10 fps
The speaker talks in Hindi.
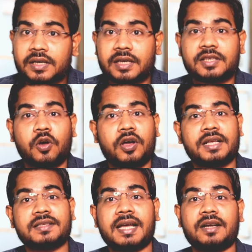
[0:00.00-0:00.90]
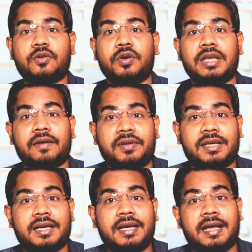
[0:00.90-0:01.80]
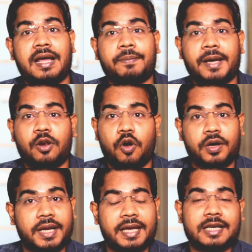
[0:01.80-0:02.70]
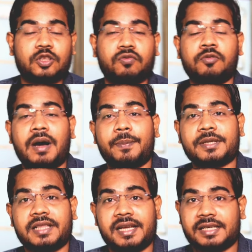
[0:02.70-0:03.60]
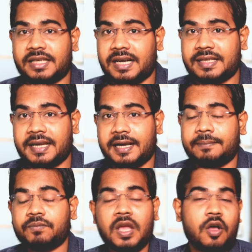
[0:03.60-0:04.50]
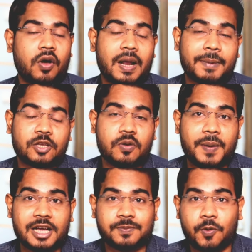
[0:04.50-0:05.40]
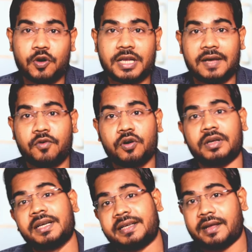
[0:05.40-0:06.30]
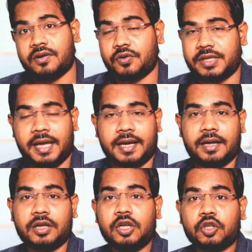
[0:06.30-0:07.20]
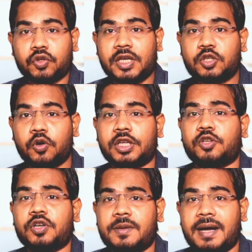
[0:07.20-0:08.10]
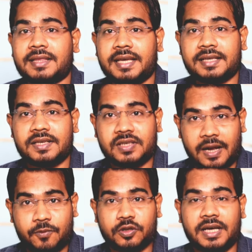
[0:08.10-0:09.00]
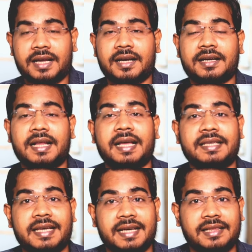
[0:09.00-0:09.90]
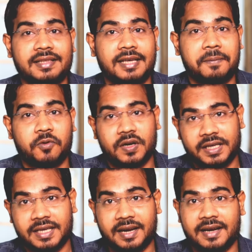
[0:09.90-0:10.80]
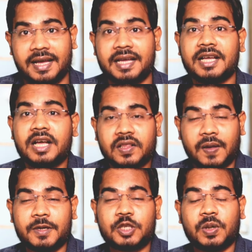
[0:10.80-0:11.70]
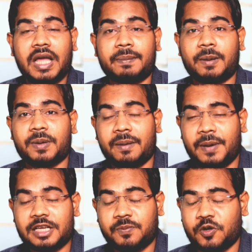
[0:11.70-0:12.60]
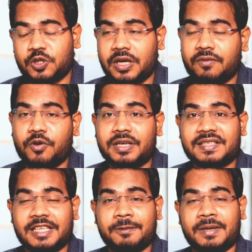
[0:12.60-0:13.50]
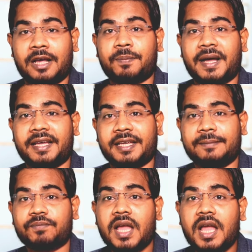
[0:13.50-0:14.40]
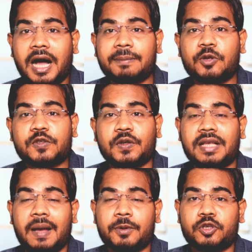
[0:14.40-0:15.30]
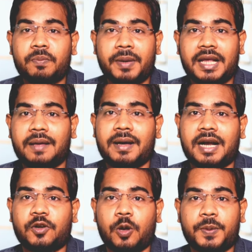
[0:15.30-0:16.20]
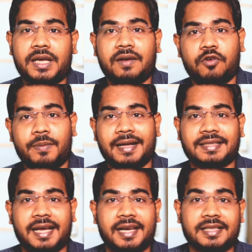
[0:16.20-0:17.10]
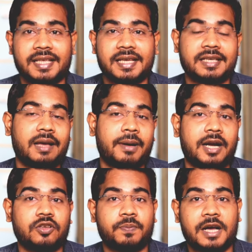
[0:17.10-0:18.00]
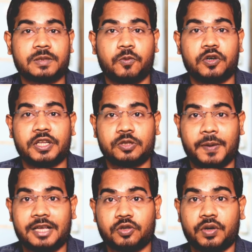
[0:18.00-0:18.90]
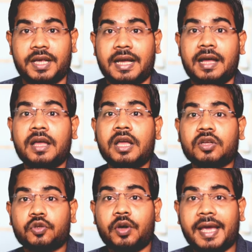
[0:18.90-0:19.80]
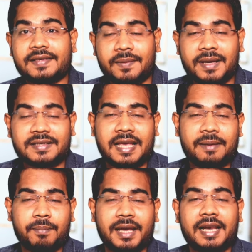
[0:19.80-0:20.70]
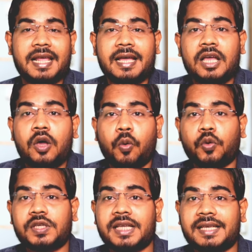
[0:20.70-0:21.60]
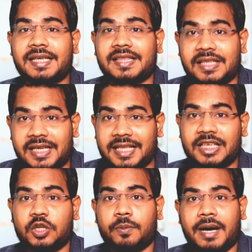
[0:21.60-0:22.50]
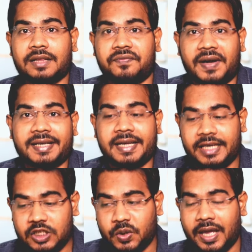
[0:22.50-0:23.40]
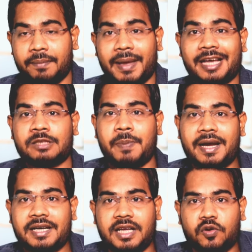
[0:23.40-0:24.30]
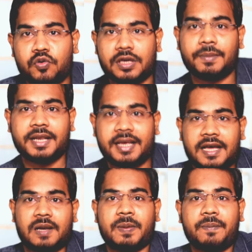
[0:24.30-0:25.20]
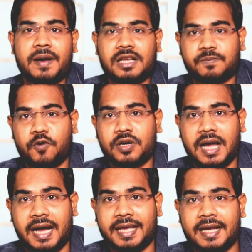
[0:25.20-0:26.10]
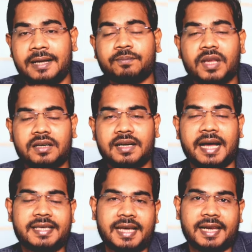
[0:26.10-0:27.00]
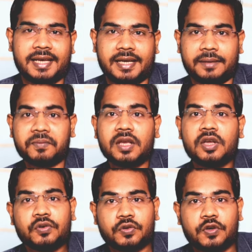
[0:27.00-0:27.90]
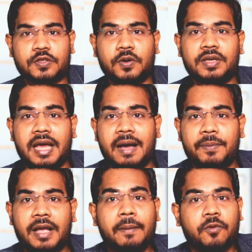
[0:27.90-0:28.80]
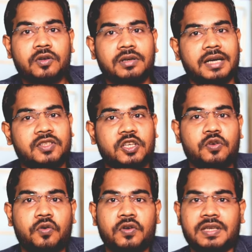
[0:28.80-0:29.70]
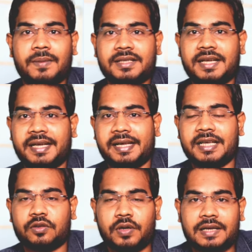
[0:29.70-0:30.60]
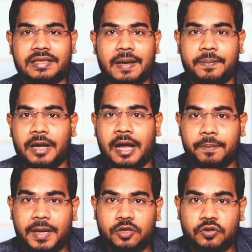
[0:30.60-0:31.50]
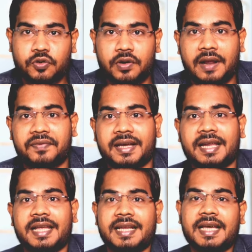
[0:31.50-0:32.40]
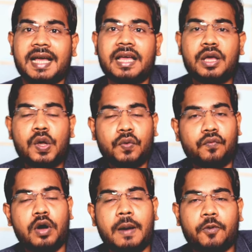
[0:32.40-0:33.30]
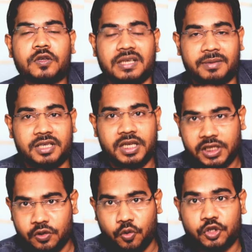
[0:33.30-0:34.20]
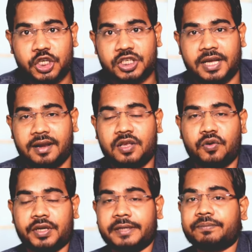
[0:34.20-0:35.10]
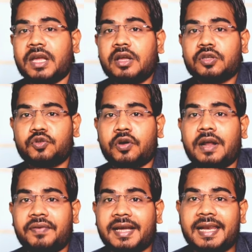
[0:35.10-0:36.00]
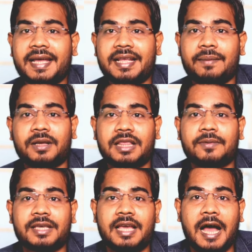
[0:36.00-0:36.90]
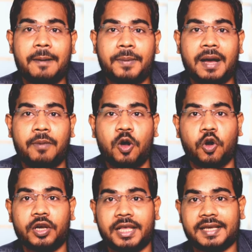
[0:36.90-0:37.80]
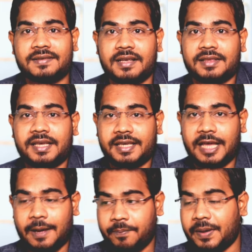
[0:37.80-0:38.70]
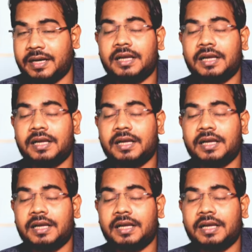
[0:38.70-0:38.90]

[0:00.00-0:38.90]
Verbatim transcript: किसी और इंसान को या फिर अगर घर आपका लॉक रहेगा तो वो वापस लेकर चला जाएगा और आपका जो पासपोर्ट है वो रिटर्न हो जाएगा तो ये छोटी छोटी बातें हैं जिसका आपको ध्यान रखना है ये गलती आपको नहीं करना है तभी जो है आप अपना पासपोर्ट जो है वो रिसीव कर पाएंगे अब दोस्तों यहाँ पर जो मेन हमारा टॉपिक है वो बात कर लेते हैं कि हमारा जो पासपोर्ट डिस्पैच होने का जो एस है मेल है उसके कितने दिनों बाद फाइनली जो है मैं एक्सपेक्ट करूँ कि मेरे घर पर पासपोर्ट आएगा डाकिया लेकर तो दोस्तों यहाँ पे आपको चीज़ों को समझने के लिए थोड़ा सा आपका अपना जो जोग्राफिकल एरिया है वो आपको समझने की कोशिश करनी होगी जोग्राफिकल एरिया मतलब कि आपका भौगोलिक स्थिति कि आप